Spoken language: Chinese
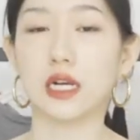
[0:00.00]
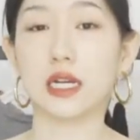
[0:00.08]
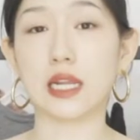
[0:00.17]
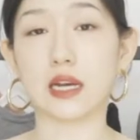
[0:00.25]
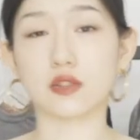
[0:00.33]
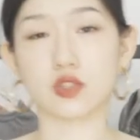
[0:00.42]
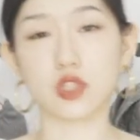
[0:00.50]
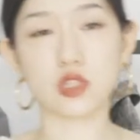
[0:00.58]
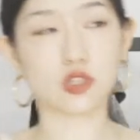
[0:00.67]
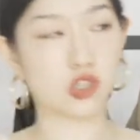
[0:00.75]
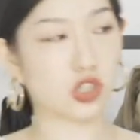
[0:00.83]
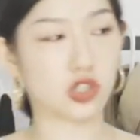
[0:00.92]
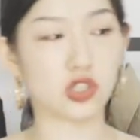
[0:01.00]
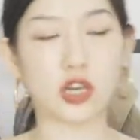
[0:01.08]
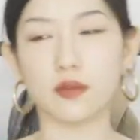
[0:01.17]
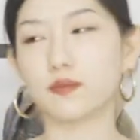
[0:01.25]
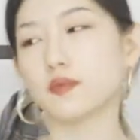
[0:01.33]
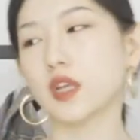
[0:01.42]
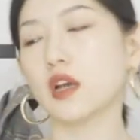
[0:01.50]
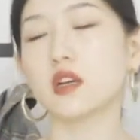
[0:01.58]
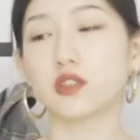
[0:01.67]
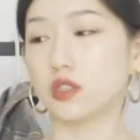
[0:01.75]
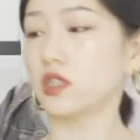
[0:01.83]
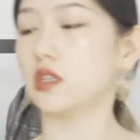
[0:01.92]
两件衬衫，
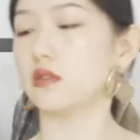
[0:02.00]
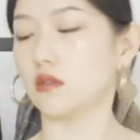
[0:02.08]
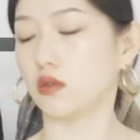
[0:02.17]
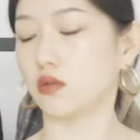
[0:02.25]
这件。